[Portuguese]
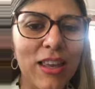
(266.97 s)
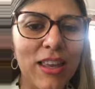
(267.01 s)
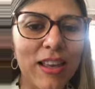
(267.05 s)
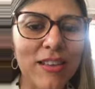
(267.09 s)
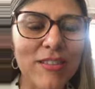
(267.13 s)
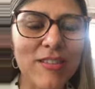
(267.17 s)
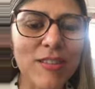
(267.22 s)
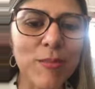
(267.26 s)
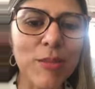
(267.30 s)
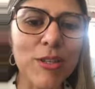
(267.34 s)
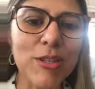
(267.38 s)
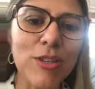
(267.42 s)
e,
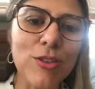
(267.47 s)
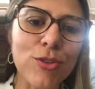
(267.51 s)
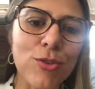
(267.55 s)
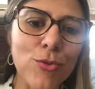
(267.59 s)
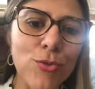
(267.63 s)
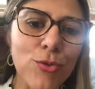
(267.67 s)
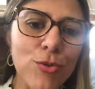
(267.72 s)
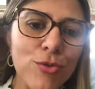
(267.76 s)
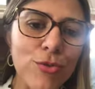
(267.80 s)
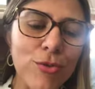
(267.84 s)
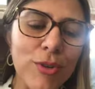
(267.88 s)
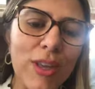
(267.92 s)
acima de
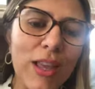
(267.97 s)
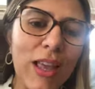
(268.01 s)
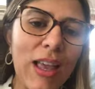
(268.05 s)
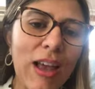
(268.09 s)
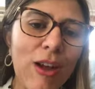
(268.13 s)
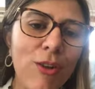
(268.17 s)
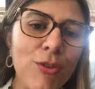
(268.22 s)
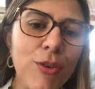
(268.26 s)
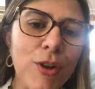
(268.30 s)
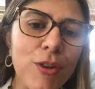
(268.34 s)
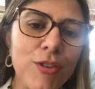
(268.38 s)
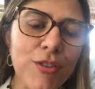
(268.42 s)
tudo,
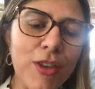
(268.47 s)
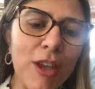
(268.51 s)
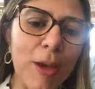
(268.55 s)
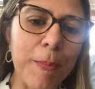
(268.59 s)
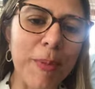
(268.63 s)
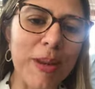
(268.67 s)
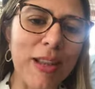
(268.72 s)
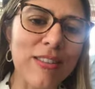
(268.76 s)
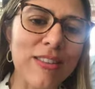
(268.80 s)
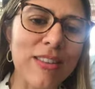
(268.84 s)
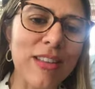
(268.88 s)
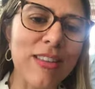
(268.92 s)
é o nosso
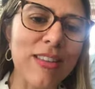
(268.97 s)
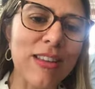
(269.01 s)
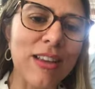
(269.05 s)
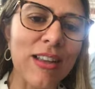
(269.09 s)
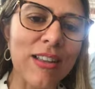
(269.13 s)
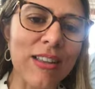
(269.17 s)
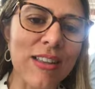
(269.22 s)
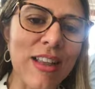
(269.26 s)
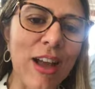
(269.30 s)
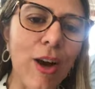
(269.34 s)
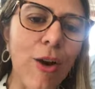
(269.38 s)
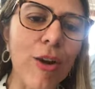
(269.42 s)

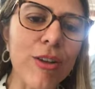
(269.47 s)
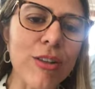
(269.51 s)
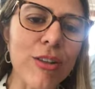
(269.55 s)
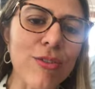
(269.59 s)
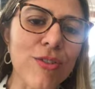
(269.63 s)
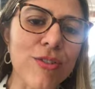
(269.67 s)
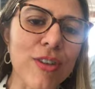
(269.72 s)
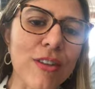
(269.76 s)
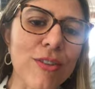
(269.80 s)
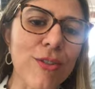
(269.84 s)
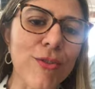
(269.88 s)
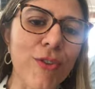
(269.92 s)
representante na
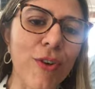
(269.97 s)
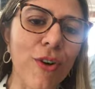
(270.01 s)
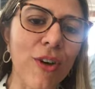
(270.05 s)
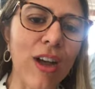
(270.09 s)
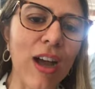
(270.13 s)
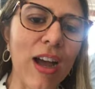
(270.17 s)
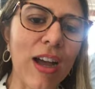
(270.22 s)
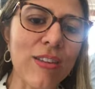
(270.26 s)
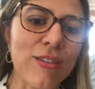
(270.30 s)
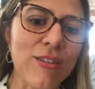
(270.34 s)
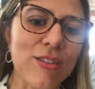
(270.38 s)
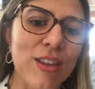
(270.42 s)
Ordem dos
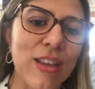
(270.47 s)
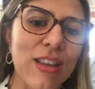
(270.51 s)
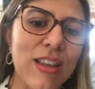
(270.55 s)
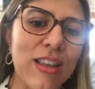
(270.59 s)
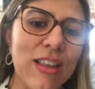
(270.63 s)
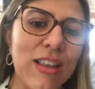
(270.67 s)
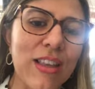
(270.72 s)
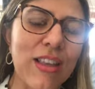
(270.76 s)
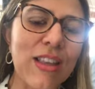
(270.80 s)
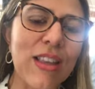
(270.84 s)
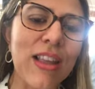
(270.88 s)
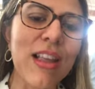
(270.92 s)
Advogados
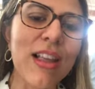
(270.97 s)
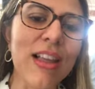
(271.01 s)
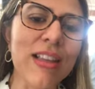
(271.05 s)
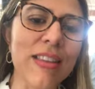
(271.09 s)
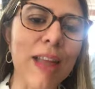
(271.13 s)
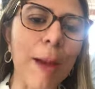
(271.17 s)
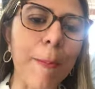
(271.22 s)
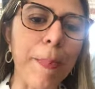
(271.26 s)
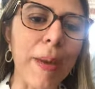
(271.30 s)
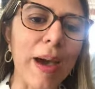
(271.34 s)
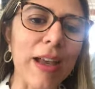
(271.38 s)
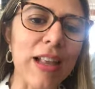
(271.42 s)
aqui
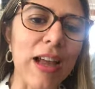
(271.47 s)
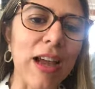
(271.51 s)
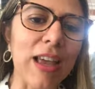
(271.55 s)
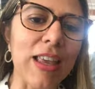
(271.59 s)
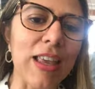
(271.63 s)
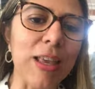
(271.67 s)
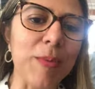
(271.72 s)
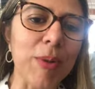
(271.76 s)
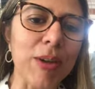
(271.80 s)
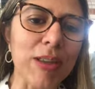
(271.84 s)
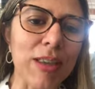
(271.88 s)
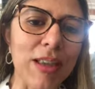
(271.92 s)
na
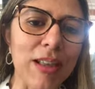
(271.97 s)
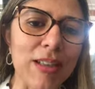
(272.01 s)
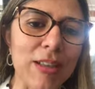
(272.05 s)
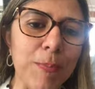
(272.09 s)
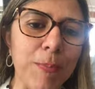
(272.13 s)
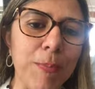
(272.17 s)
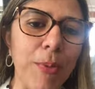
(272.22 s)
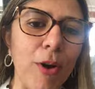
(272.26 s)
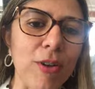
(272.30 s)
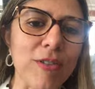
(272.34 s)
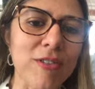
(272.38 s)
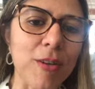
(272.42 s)
Paraíba, que
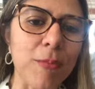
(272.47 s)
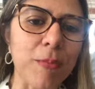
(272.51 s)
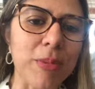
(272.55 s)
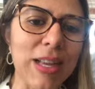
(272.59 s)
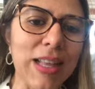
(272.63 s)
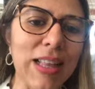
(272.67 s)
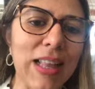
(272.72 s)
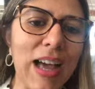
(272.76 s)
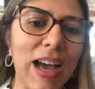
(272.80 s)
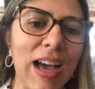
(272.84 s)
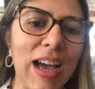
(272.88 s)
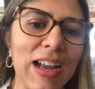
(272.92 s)
ele possa
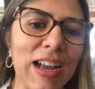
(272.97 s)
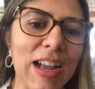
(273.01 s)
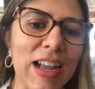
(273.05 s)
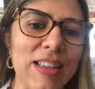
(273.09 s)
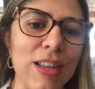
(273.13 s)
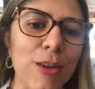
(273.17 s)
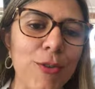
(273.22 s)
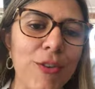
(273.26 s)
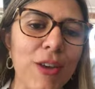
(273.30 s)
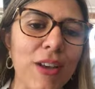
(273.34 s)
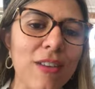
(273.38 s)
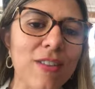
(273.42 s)
brilhar
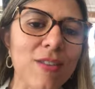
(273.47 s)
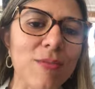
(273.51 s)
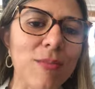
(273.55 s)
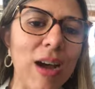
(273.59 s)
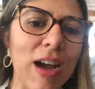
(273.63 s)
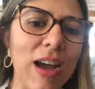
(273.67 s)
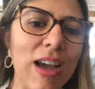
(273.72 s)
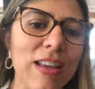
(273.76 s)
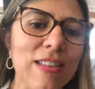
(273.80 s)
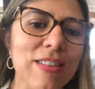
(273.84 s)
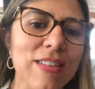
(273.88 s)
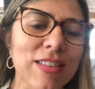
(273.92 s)
cada vez
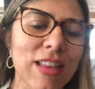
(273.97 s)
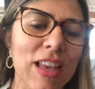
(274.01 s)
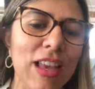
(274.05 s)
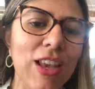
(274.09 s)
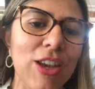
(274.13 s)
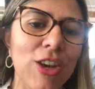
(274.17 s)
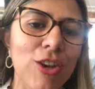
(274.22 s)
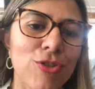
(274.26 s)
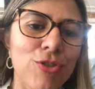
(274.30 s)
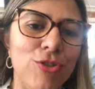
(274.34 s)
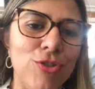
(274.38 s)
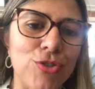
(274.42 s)
mais
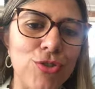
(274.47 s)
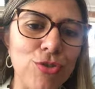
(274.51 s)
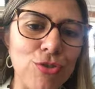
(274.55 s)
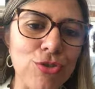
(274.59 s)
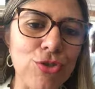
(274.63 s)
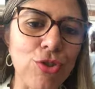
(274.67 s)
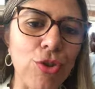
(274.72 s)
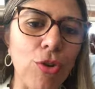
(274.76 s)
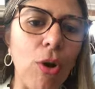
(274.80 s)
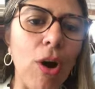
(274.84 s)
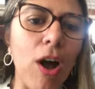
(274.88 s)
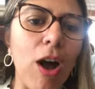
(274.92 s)

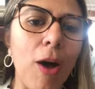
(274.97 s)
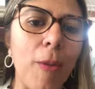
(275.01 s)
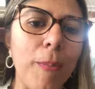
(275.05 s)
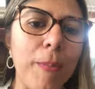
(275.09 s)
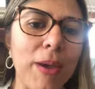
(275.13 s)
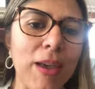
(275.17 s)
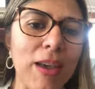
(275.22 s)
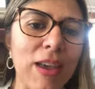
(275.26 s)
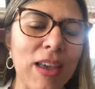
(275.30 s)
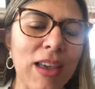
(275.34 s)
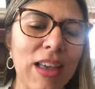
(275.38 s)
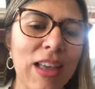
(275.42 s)
junto com a
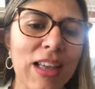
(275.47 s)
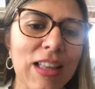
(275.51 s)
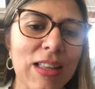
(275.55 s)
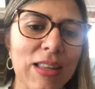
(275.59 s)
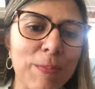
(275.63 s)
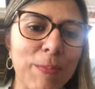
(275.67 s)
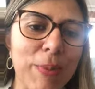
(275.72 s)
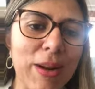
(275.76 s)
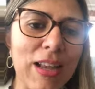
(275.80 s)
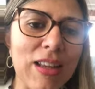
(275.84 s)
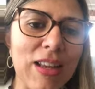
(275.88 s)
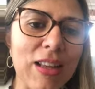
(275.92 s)
AB,
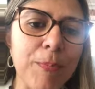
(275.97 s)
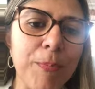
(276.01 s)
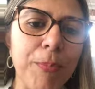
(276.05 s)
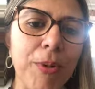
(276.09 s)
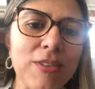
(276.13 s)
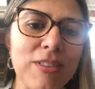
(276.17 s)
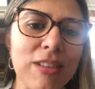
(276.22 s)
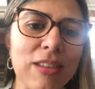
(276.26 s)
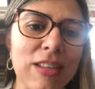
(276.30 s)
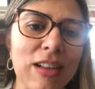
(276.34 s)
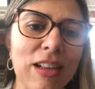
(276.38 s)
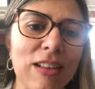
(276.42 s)
para que ele
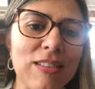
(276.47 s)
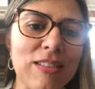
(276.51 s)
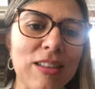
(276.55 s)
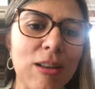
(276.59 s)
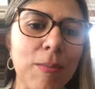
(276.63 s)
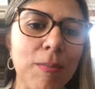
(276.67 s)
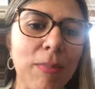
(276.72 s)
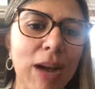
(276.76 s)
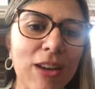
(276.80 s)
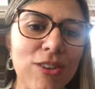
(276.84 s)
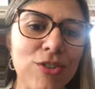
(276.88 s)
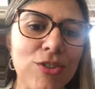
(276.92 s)
possa
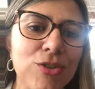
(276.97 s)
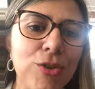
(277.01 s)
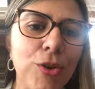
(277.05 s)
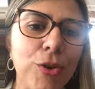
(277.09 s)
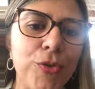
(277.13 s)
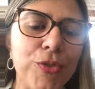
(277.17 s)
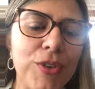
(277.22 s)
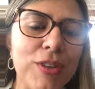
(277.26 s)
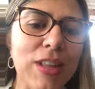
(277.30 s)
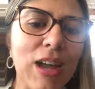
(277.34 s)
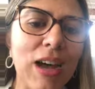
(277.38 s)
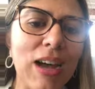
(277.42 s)
trazer mais
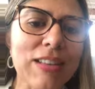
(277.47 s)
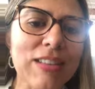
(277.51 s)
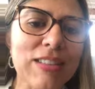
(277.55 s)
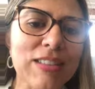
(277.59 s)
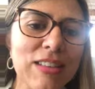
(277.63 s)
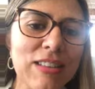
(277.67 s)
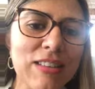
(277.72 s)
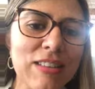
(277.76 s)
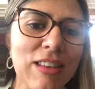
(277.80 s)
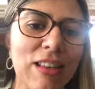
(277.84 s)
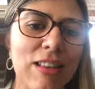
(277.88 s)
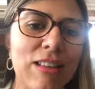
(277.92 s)

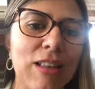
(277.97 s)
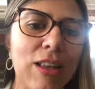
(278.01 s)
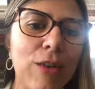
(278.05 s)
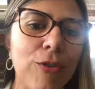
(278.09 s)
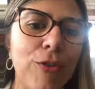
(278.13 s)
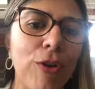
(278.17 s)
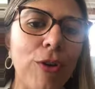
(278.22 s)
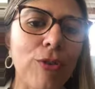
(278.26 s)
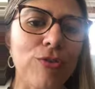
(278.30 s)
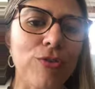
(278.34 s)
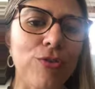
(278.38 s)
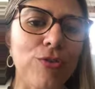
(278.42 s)
novidades,
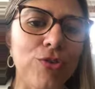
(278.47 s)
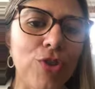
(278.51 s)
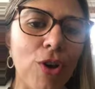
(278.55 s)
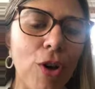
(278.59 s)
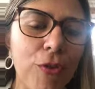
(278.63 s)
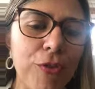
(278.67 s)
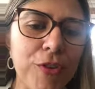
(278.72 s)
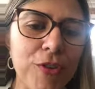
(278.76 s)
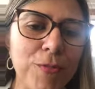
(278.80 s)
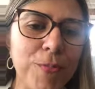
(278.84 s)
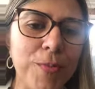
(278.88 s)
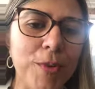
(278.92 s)
incentivo aos
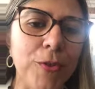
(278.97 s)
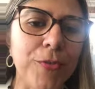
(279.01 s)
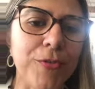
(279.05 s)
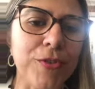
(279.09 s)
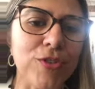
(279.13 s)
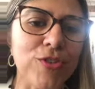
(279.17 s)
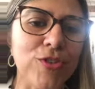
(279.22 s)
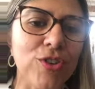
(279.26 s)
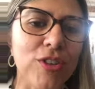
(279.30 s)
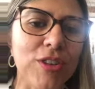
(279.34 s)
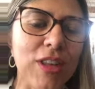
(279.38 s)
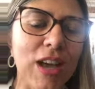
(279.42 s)
jovens
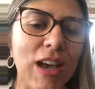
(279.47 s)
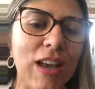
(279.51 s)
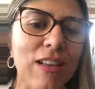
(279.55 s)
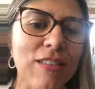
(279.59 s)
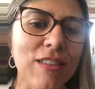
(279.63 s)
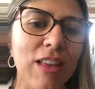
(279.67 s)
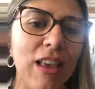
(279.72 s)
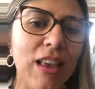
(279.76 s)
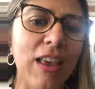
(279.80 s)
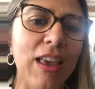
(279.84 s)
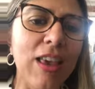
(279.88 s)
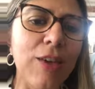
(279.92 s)

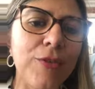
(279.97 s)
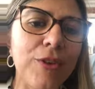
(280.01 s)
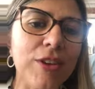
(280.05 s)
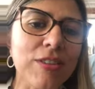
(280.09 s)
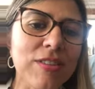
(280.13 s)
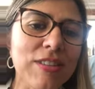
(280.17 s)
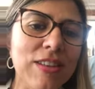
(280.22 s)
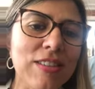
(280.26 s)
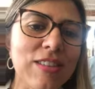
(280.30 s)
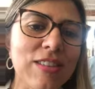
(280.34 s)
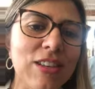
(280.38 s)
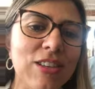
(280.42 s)
profissionais e
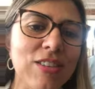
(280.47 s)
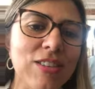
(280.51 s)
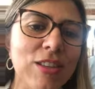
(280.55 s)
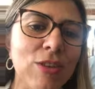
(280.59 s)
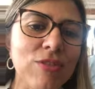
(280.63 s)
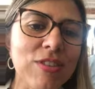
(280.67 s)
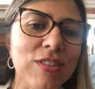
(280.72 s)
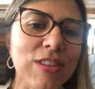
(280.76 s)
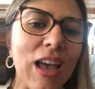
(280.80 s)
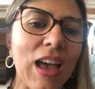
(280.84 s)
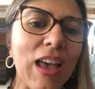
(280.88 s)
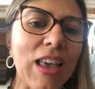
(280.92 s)
vocês que
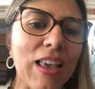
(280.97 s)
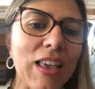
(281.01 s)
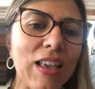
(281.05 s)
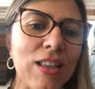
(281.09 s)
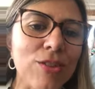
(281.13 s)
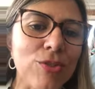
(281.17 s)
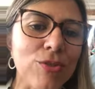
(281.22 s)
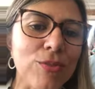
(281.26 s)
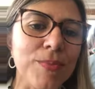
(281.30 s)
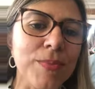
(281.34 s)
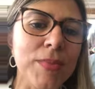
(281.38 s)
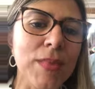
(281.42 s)
estão
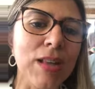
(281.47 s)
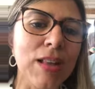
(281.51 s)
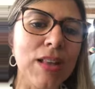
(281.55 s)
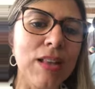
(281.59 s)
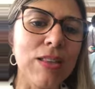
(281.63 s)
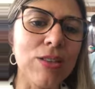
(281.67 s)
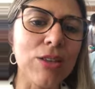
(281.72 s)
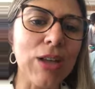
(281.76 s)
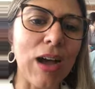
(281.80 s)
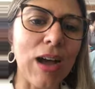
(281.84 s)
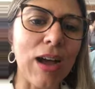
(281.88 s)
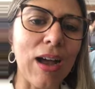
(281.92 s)
saindo
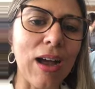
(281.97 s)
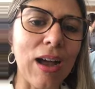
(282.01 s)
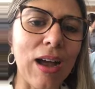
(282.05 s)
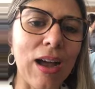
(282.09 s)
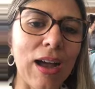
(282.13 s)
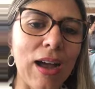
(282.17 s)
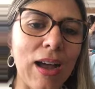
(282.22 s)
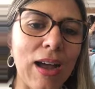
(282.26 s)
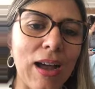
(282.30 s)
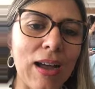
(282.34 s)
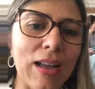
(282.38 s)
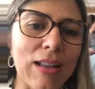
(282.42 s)
é
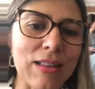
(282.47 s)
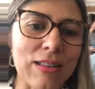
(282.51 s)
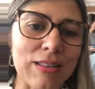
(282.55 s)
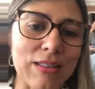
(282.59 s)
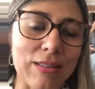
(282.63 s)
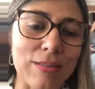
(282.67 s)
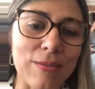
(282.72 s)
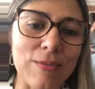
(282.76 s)
da...